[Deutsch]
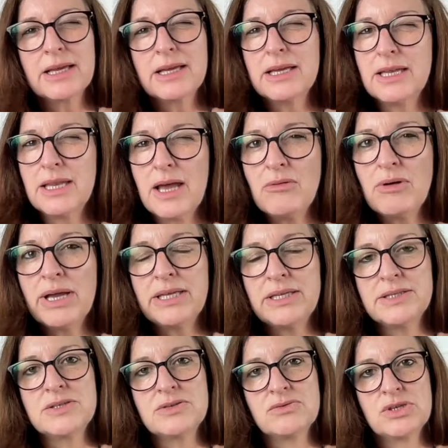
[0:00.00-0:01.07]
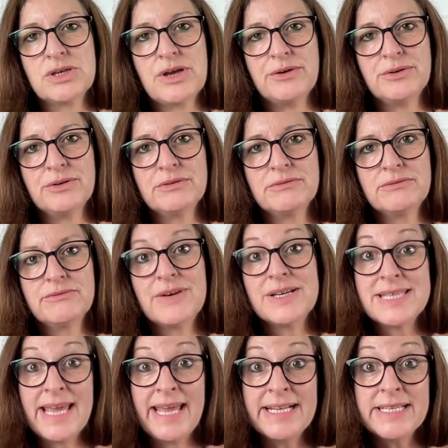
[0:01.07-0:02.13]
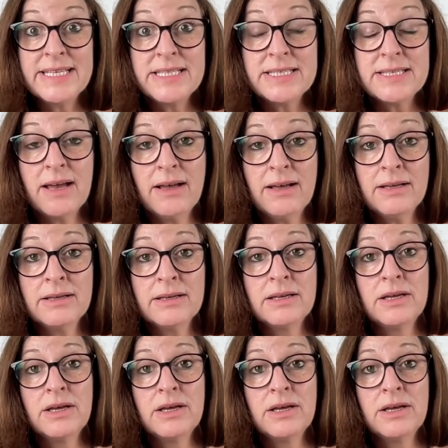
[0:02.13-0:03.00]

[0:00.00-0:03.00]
genauer hinzuschauen. Was hält dich da?